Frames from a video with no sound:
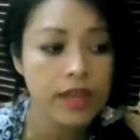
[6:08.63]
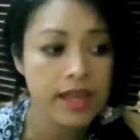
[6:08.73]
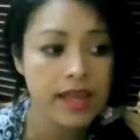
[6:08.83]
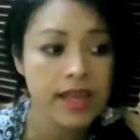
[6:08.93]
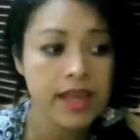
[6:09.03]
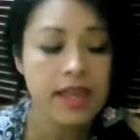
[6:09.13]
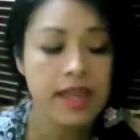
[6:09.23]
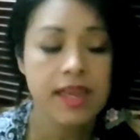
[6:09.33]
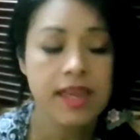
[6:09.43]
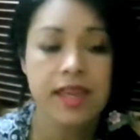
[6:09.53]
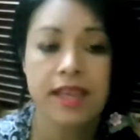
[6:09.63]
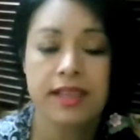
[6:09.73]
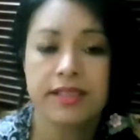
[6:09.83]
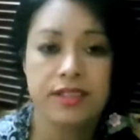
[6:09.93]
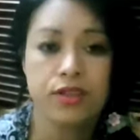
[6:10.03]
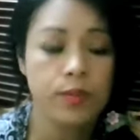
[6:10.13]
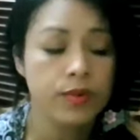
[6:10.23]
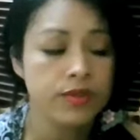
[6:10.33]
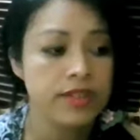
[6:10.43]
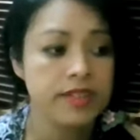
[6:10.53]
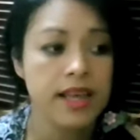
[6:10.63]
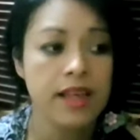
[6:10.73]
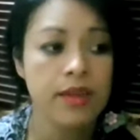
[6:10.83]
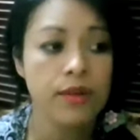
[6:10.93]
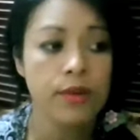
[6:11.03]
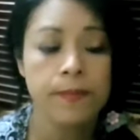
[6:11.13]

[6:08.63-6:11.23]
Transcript: que, está siendo procesado,